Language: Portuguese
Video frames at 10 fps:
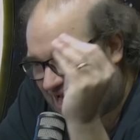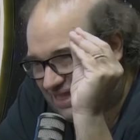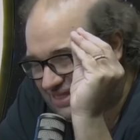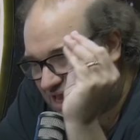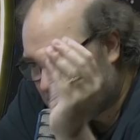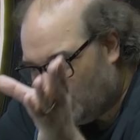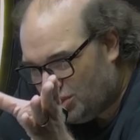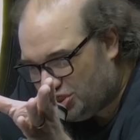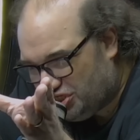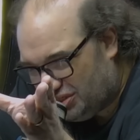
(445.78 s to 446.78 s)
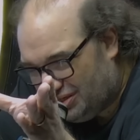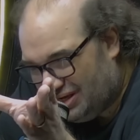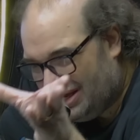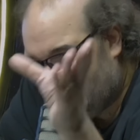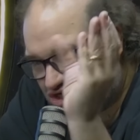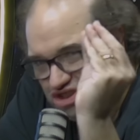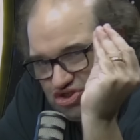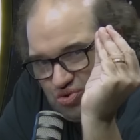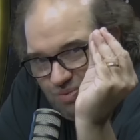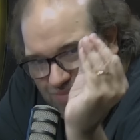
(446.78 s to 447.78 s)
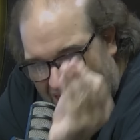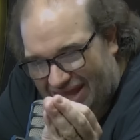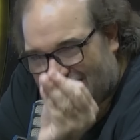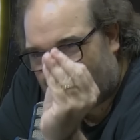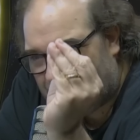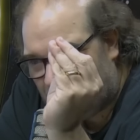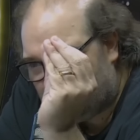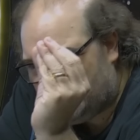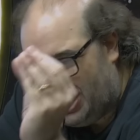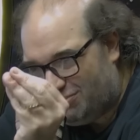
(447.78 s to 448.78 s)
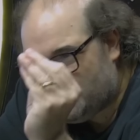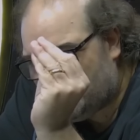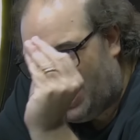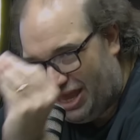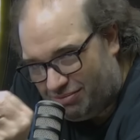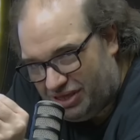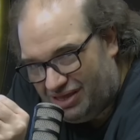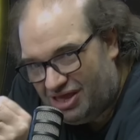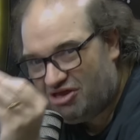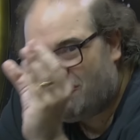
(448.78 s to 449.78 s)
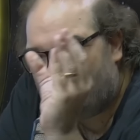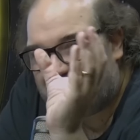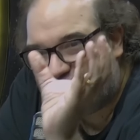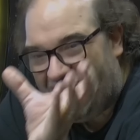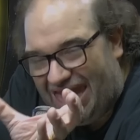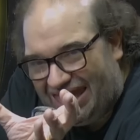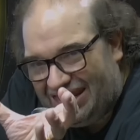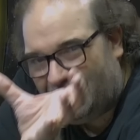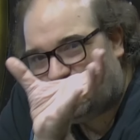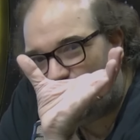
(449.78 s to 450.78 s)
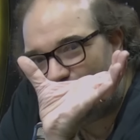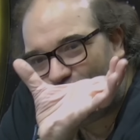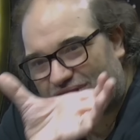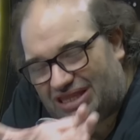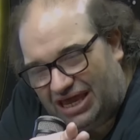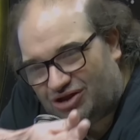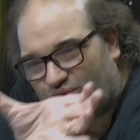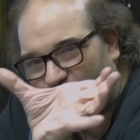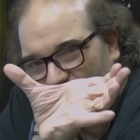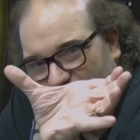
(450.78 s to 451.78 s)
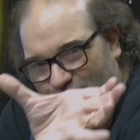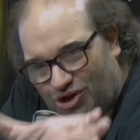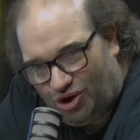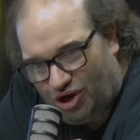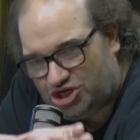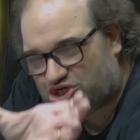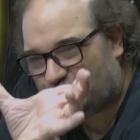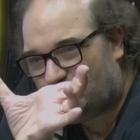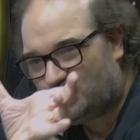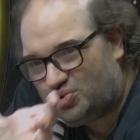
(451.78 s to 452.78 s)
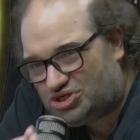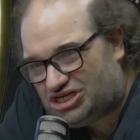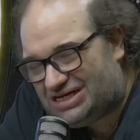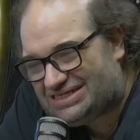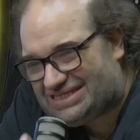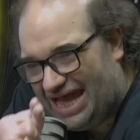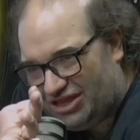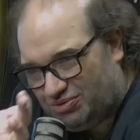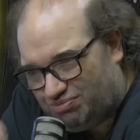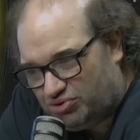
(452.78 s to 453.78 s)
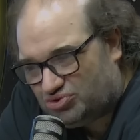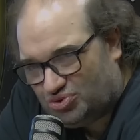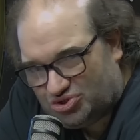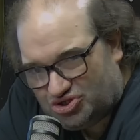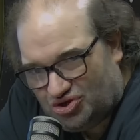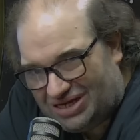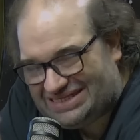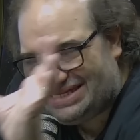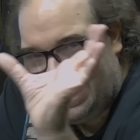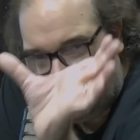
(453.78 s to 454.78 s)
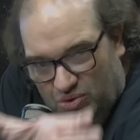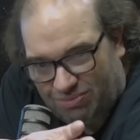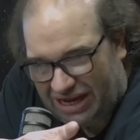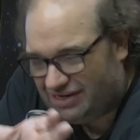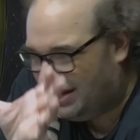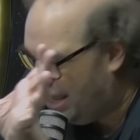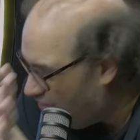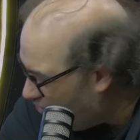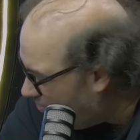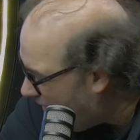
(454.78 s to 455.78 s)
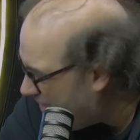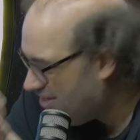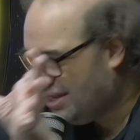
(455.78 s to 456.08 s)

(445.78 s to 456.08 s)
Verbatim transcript: até hoje descoberta pelo James Webb, fere o modelo cosmológico utilizado por todos nós. Nenhuma, nenhuma,